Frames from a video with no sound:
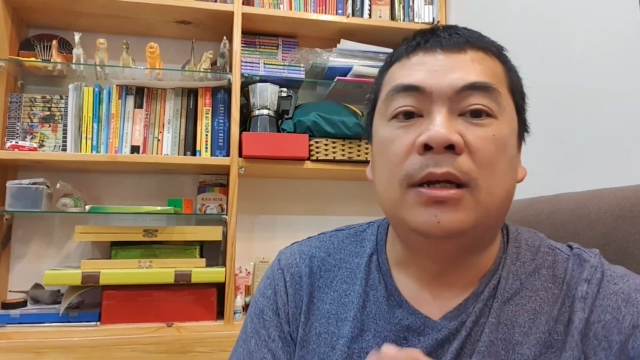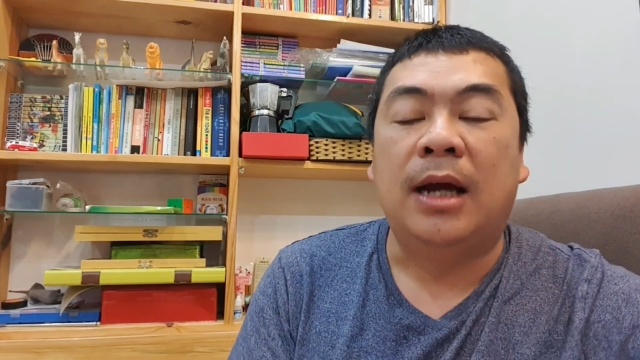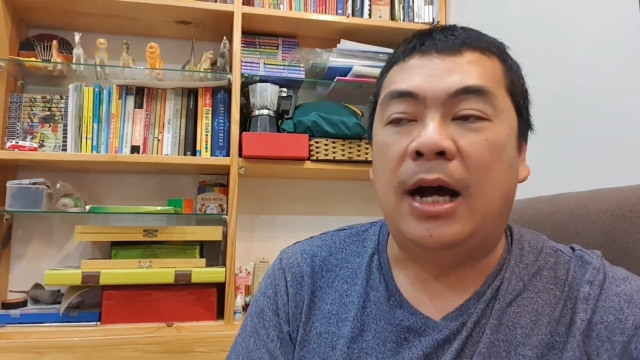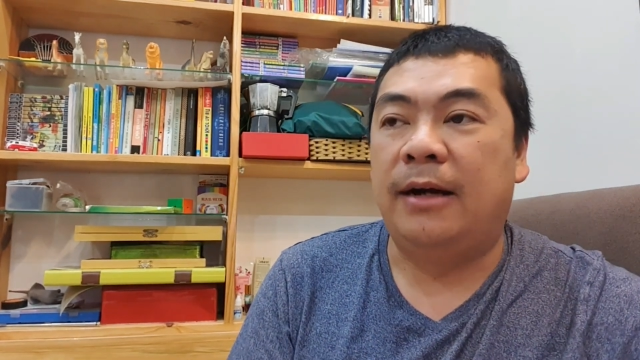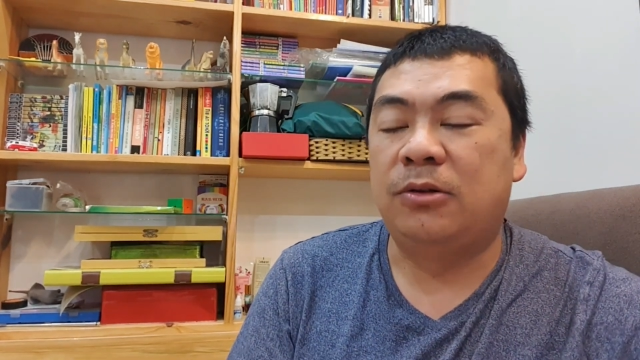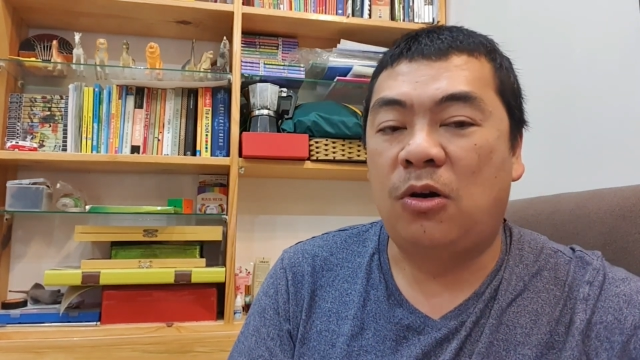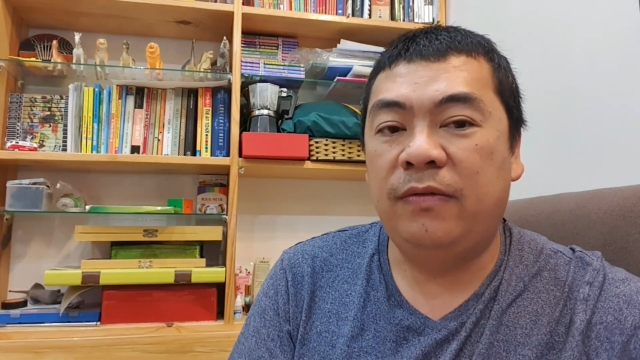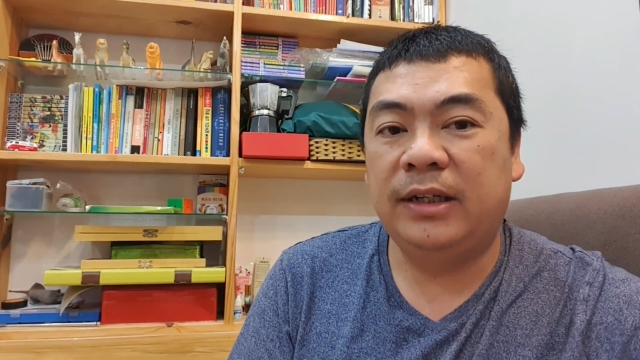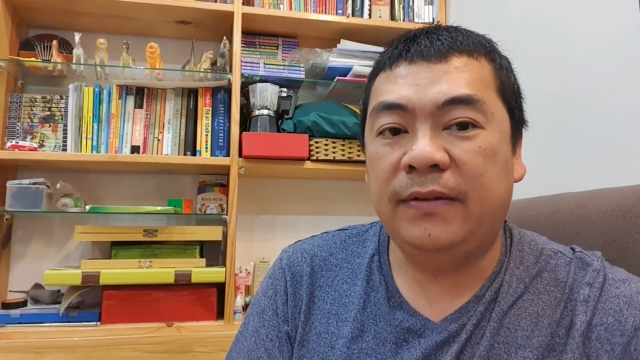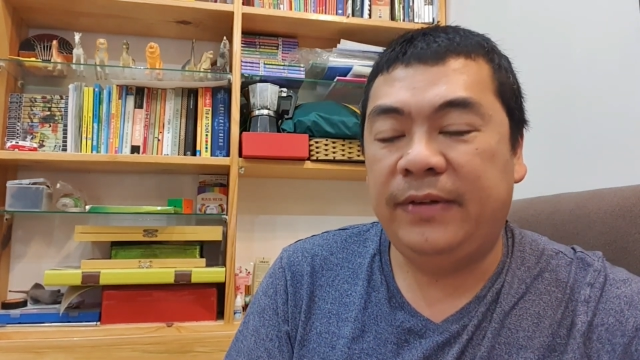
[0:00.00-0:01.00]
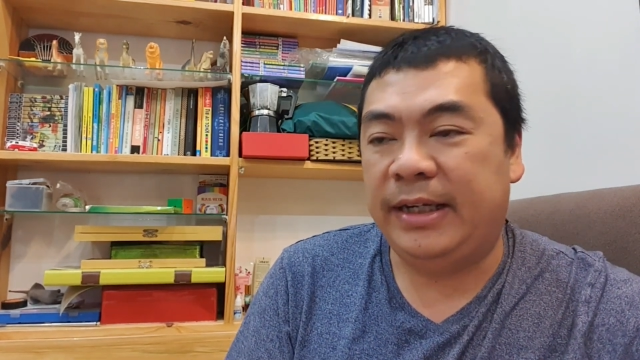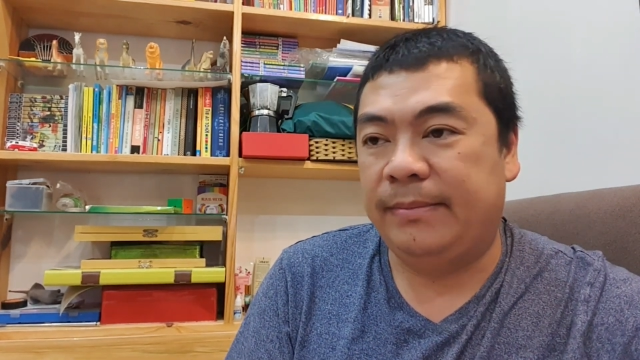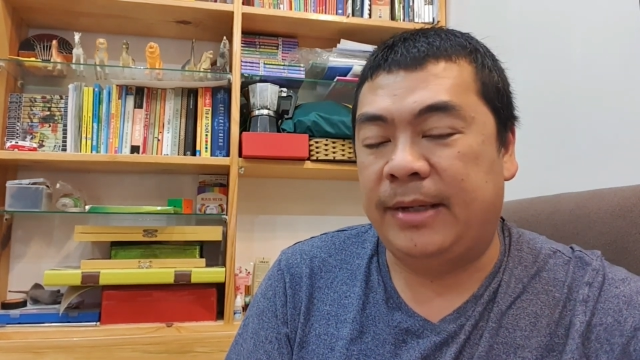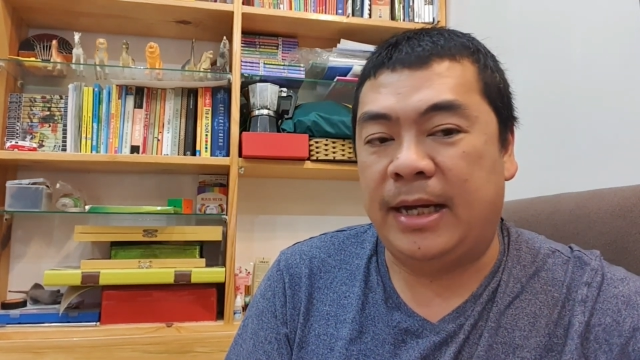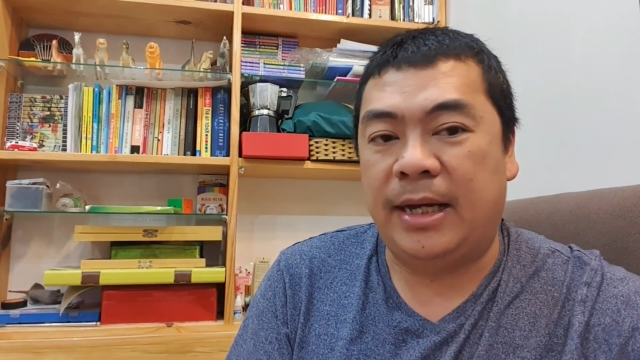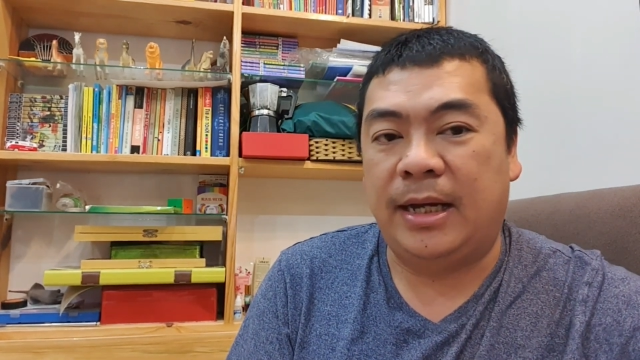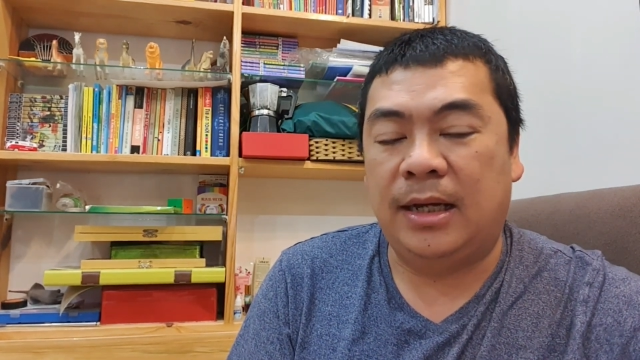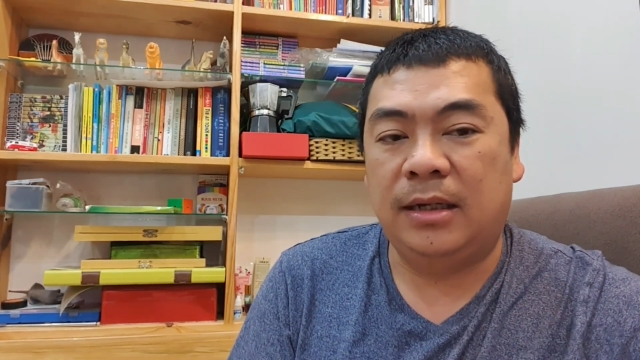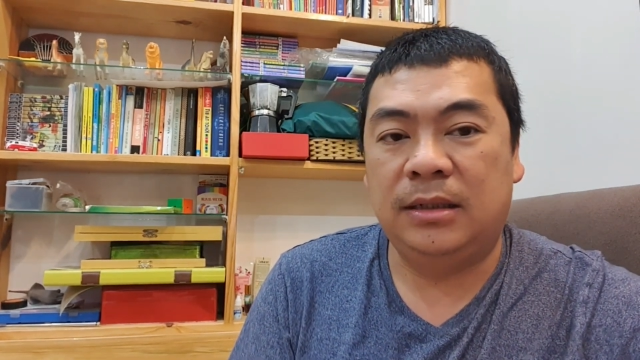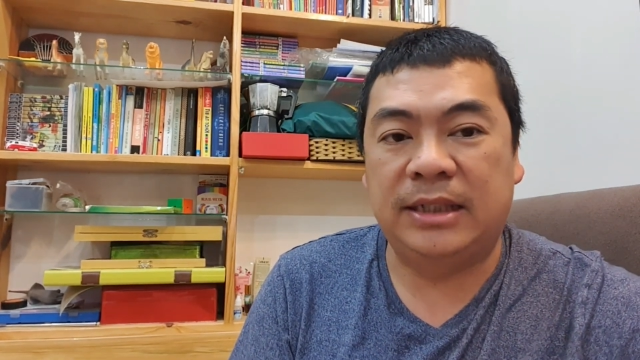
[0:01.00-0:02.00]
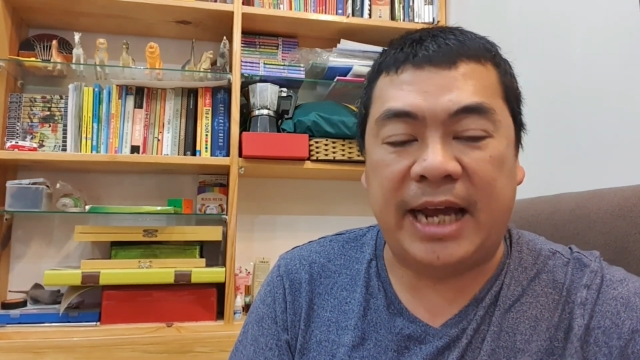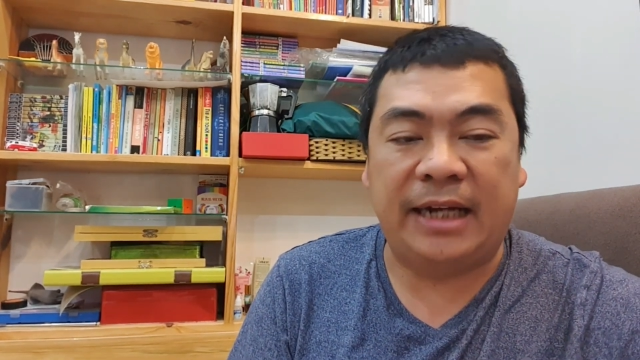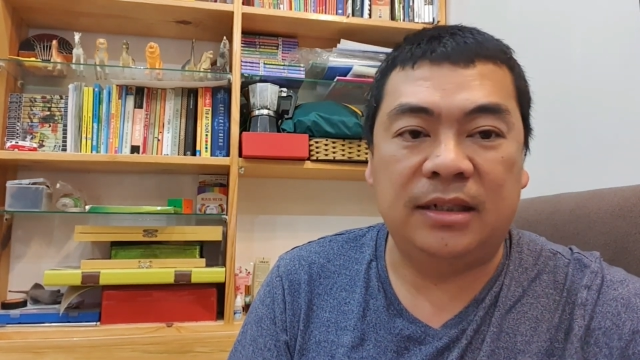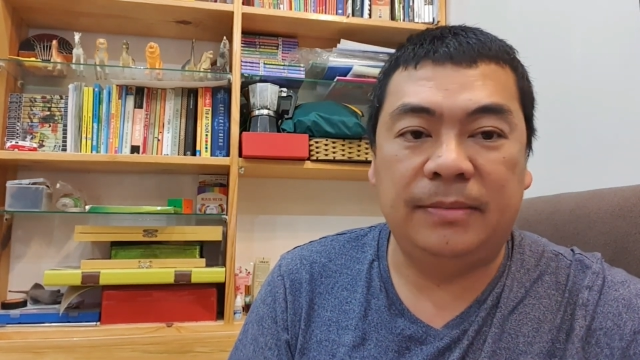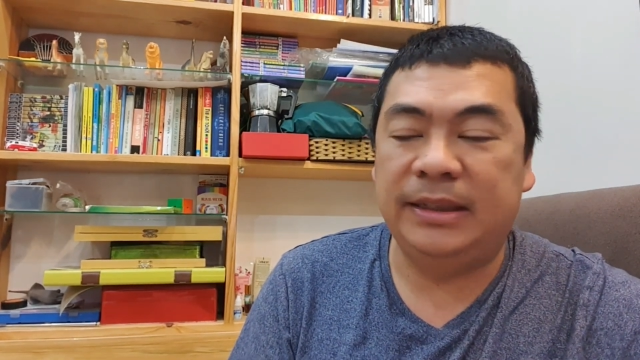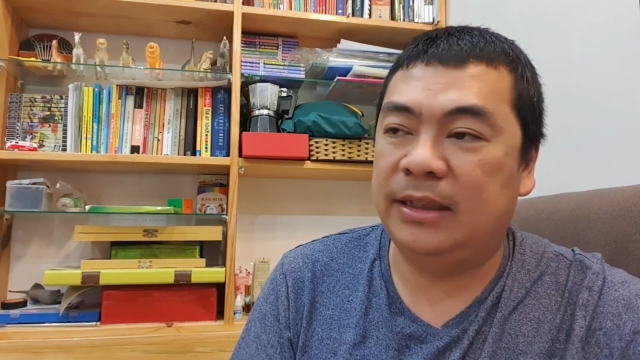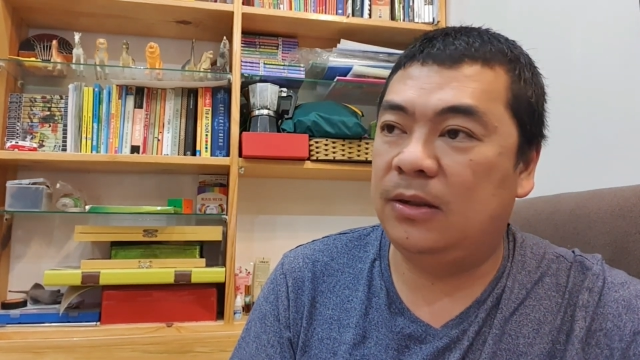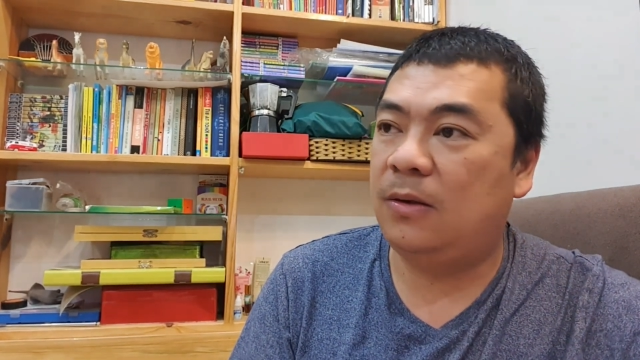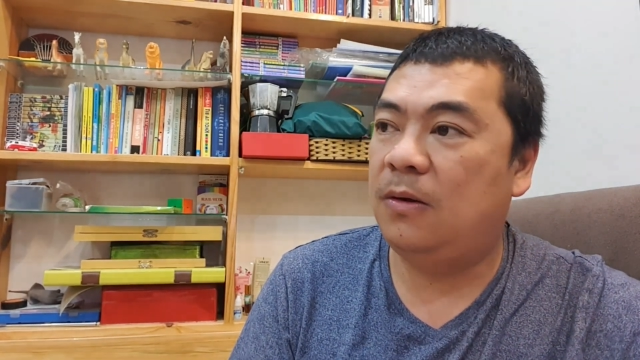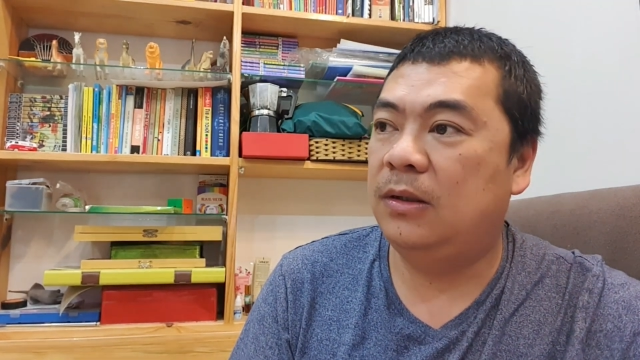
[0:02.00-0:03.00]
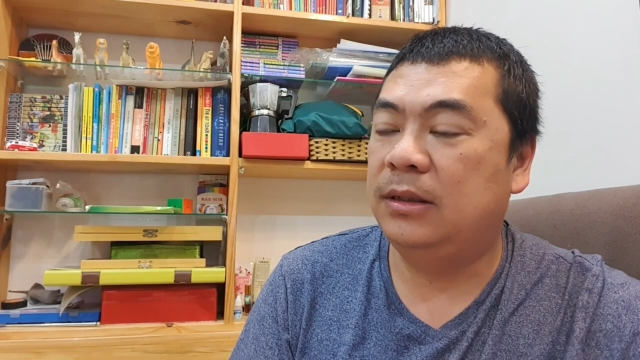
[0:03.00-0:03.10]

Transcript: à, đối với cái việc mà sàn Remitano